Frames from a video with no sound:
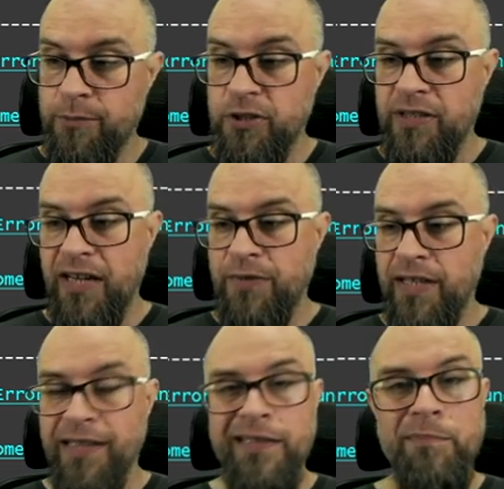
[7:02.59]
się nam
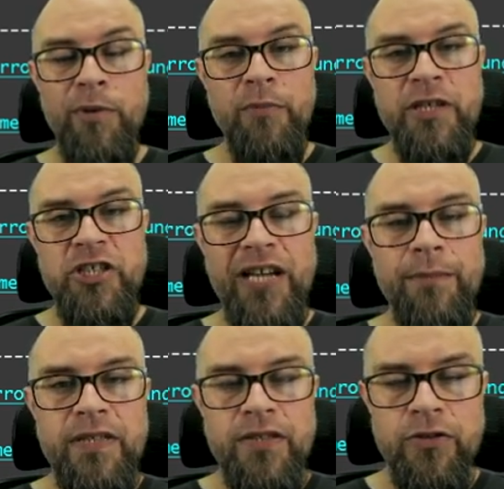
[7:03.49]
przytrafia, kiedy
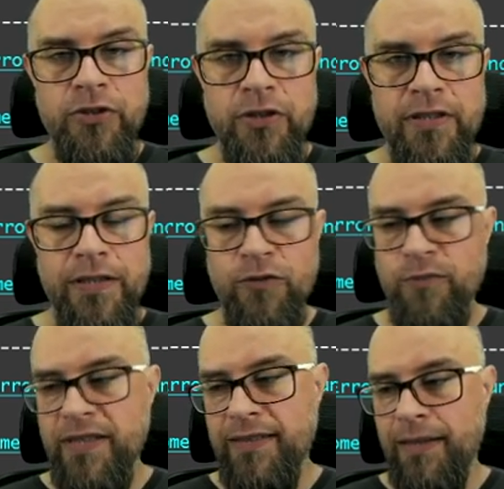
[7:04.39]
pomieszamy coś z
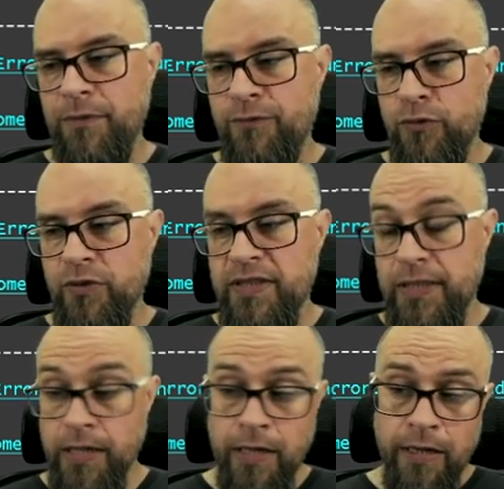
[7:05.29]
argumentami
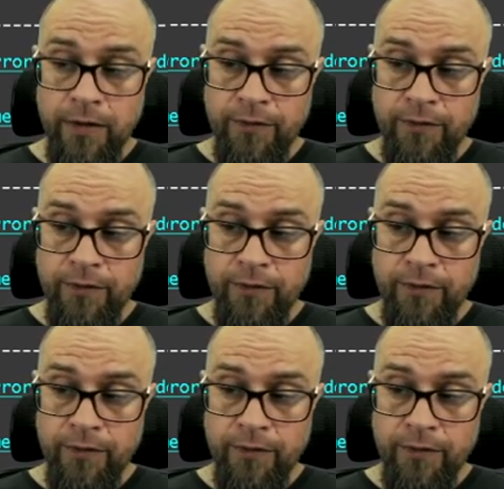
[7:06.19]
funkcji.